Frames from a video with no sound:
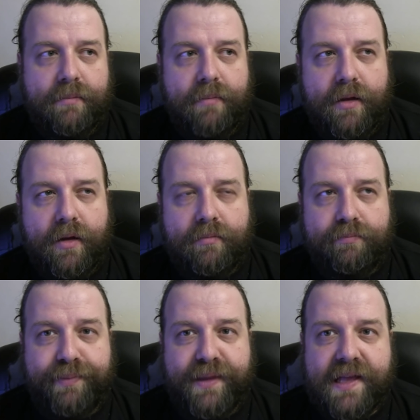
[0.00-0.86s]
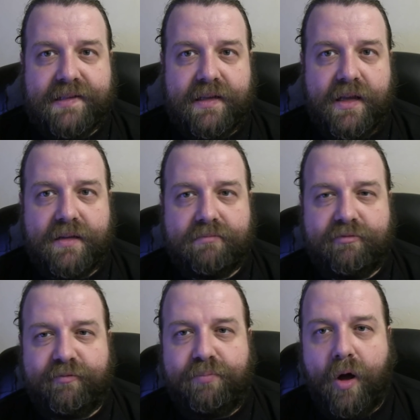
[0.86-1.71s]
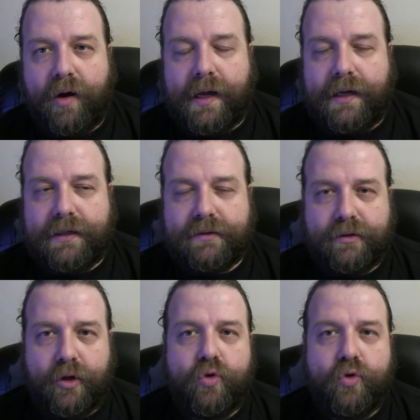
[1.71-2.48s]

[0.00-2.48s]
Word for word: mają piece w blokach, no to